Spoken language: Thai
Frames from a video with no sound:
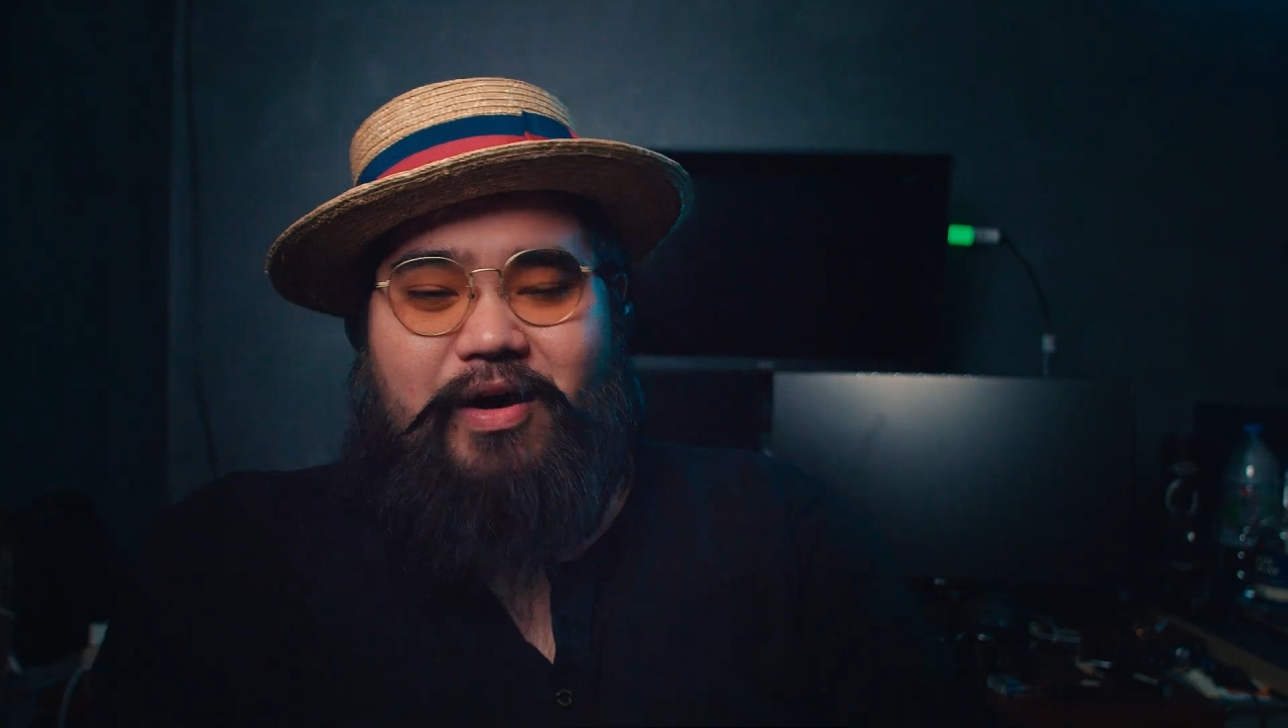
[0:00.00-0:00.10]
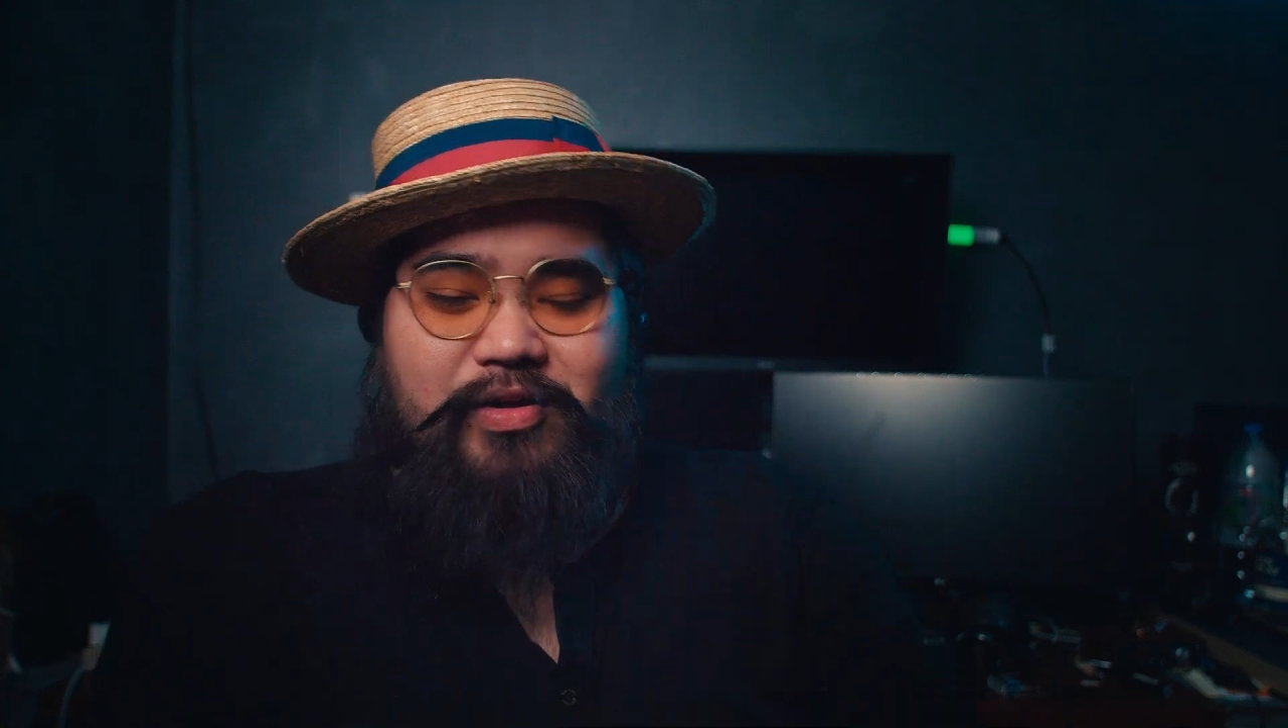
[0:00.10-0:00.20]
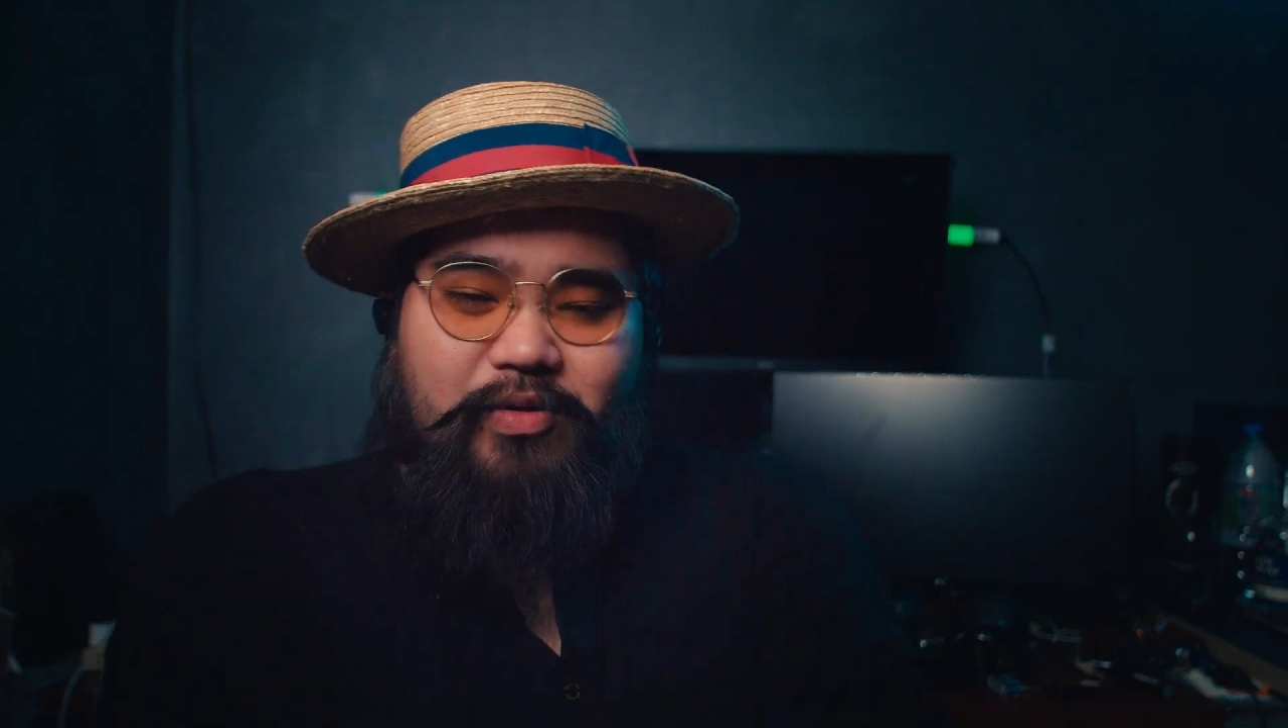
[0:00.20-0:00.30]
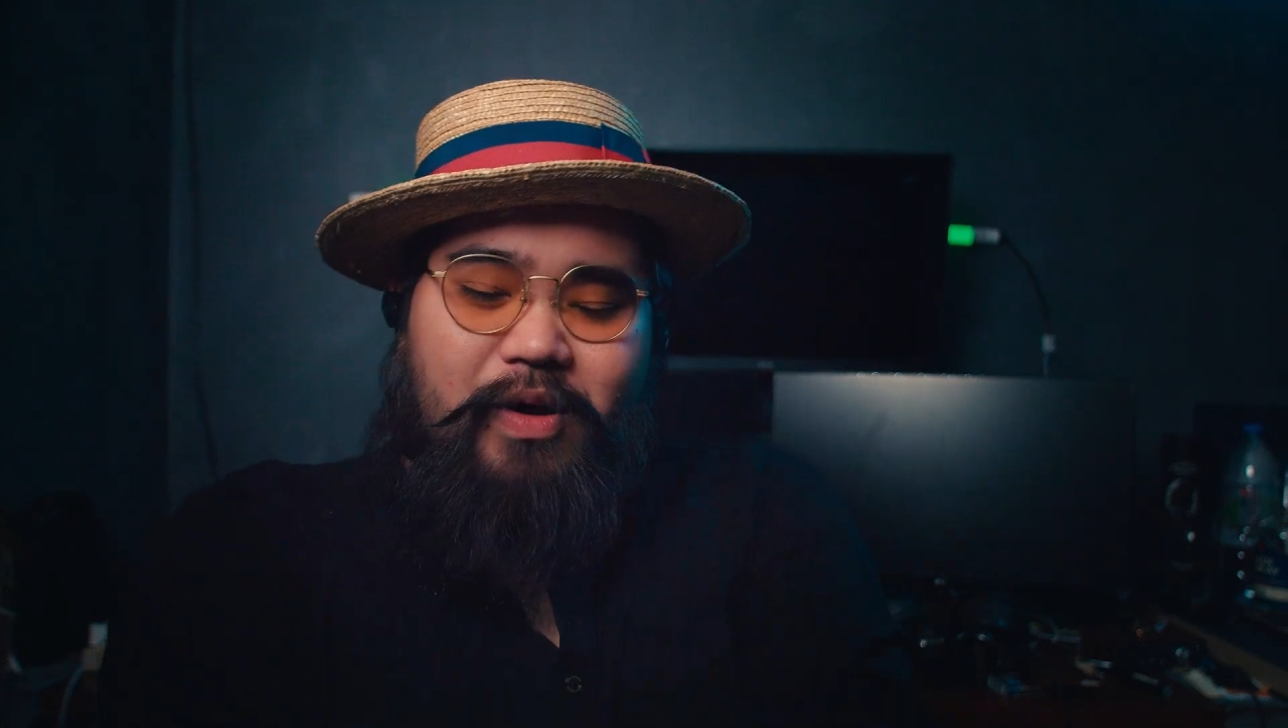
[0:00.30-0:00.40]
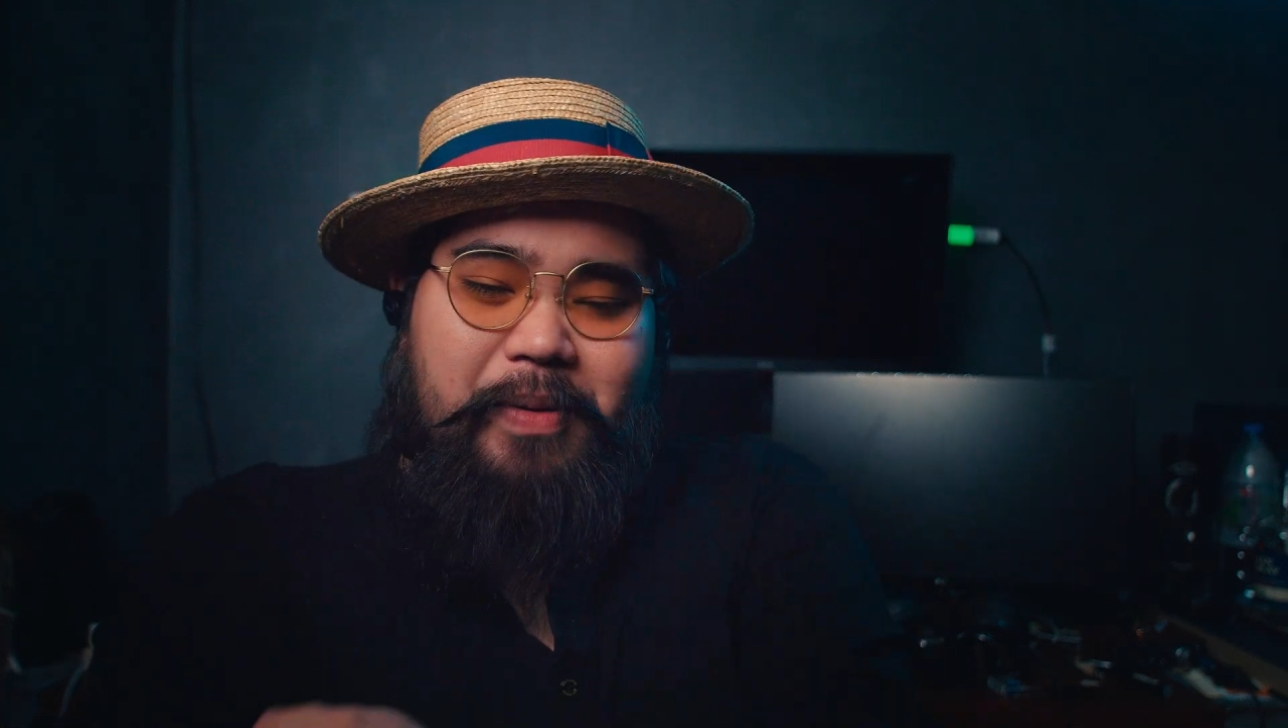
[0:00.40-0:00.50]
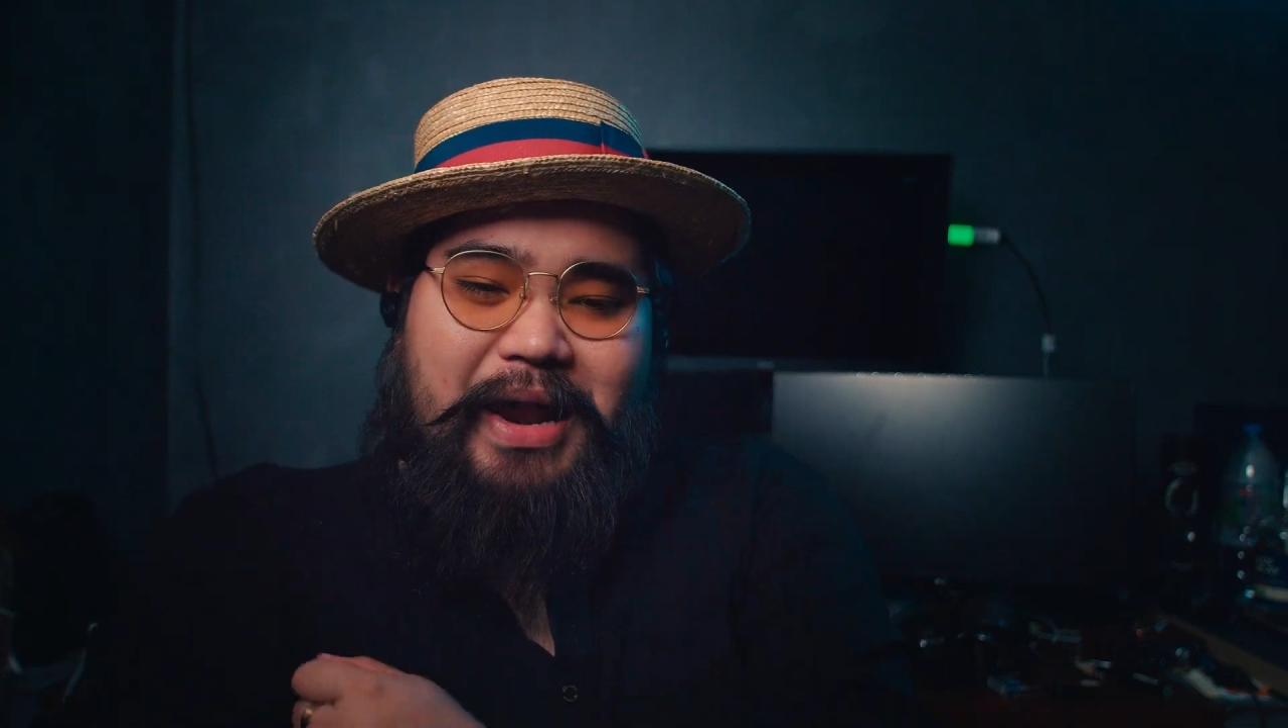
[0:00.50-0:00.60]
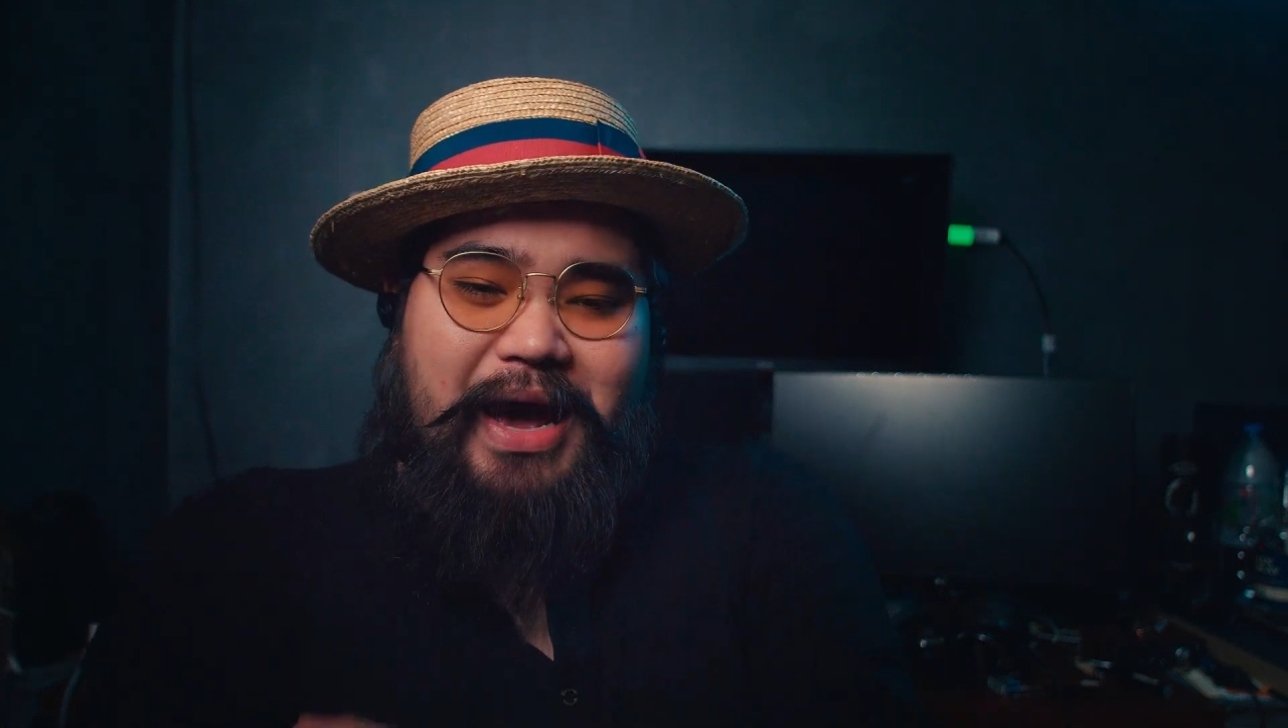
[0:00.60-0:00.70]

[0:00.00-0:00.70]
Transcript: ออโต้ไวบา